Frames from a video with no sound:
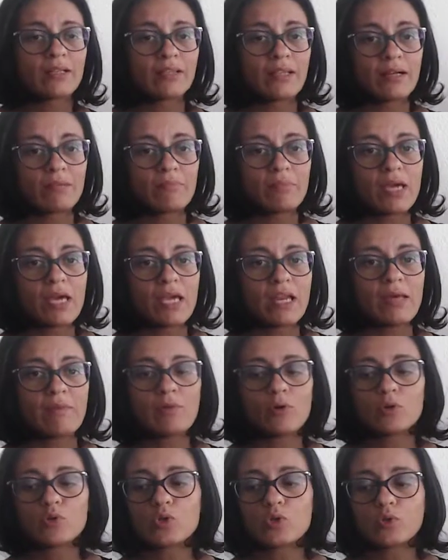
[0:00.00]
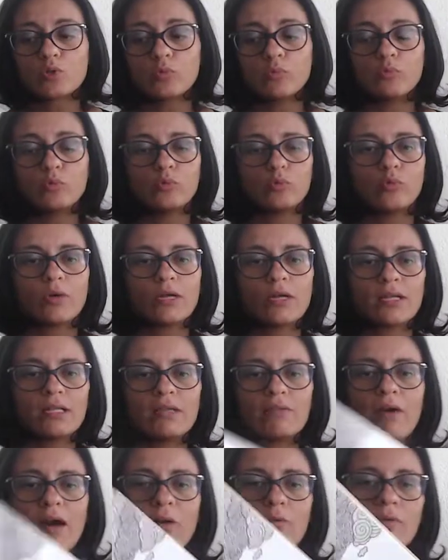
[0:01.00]
andare bene, ma a un certo punto
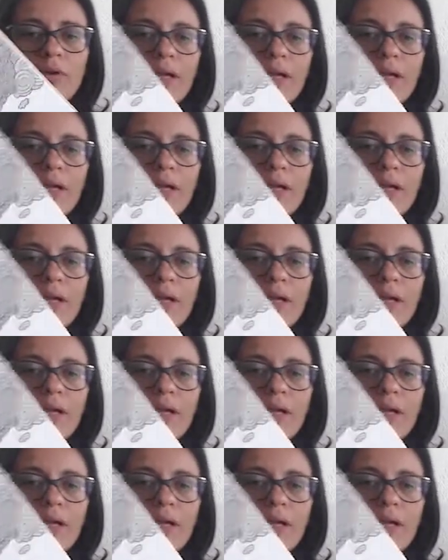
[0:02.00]
arriva un